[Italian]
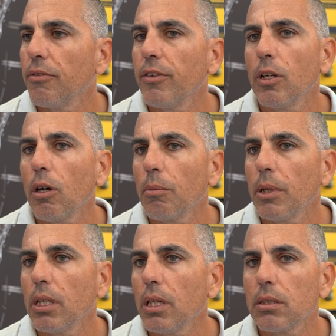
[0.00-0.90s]
i
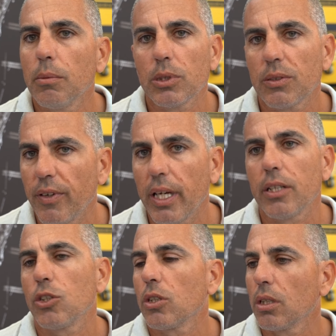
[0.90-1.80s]
fenomeni
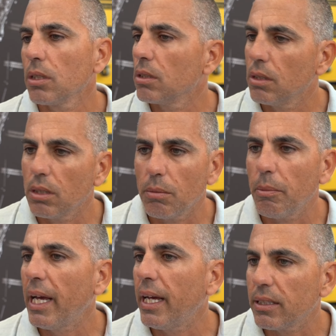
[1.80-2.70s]
atmosferici, il
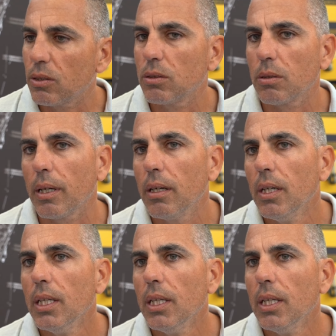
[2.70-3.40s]
meteo, insomma